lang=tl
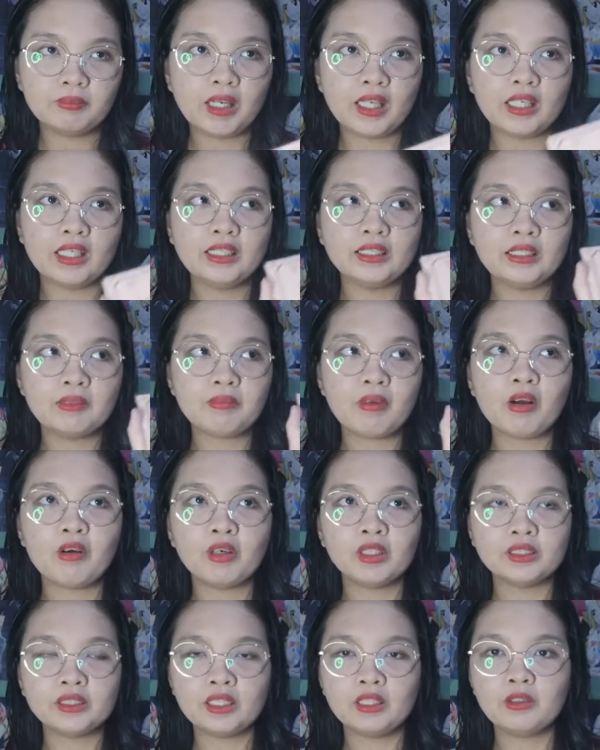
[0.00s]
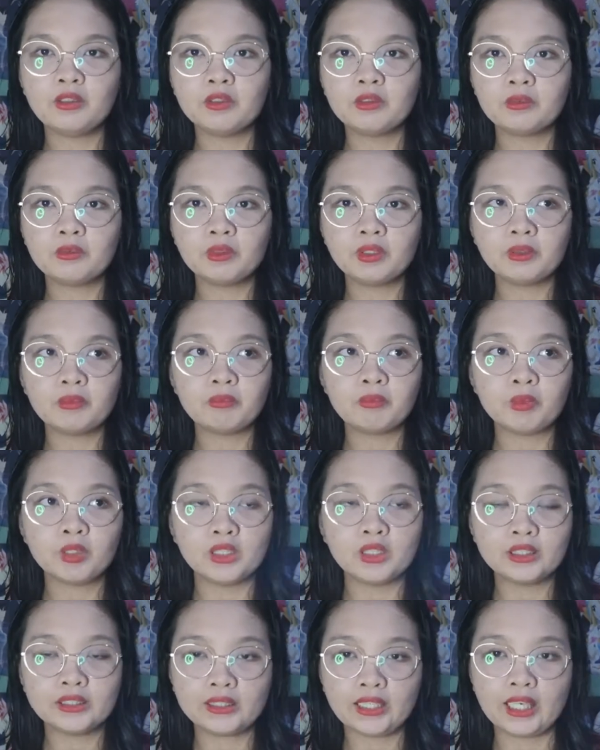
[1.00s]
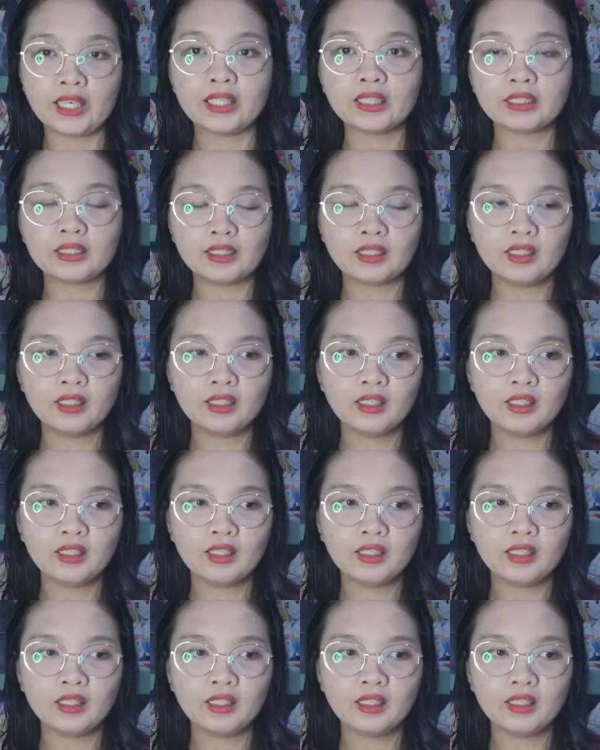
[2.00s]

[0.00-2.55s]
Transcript: pinag-iisip ako kasi yung full set.